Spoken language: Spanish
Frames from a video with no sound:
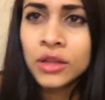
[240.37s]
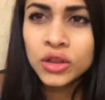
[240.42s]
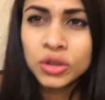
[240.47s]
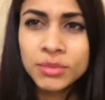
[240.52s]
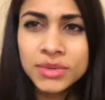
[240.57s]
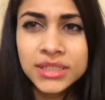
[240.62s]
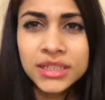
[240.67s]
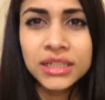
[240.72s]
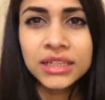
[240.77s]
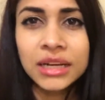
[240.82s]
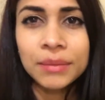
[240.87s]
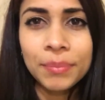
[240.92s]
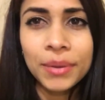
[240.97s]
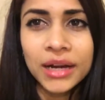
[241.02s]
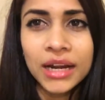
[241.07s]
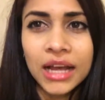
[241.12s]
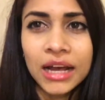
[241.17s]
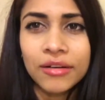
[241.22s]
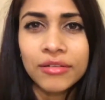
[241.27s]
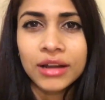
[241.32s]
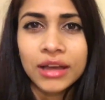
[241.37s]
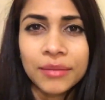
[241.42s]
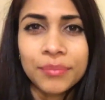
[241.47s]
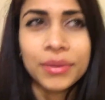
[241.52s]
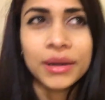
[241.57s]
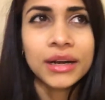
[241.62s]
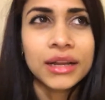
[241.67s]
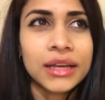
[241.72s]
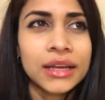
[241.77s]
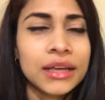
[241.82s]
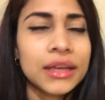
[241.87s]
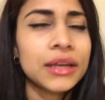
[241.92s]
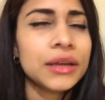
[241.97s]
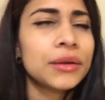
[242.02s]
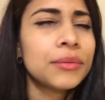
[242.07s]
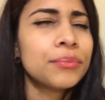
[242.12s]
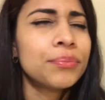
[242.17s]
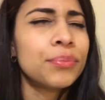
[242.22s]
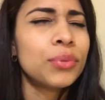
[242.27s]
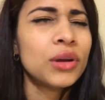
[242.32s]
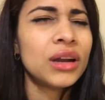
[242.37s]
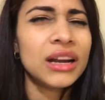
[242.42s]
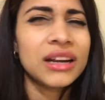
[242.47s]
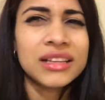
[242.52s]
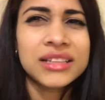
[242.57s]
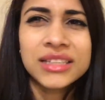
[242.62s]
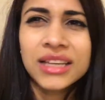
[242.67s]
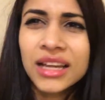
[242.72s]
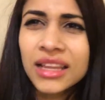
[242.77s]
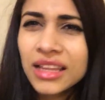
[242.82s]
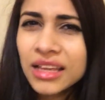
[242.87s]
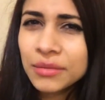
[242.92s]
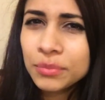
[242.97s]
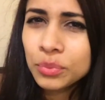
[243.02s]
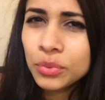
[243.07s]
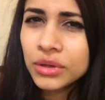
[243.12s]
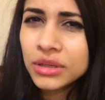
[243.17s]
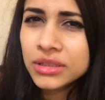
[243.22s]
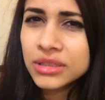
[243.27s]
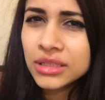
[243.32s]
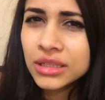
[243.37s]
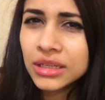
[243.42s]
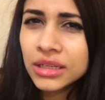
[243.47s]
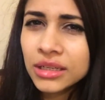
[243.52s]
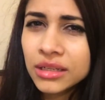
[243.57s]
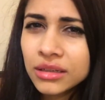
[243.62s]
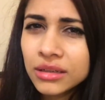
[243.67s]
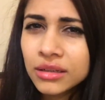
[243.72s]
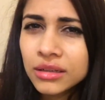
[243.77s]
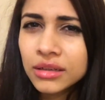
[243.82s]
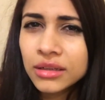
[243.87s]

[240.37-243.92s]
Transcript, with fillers: No me sale la palabra, para, eh, polarizada puede ser,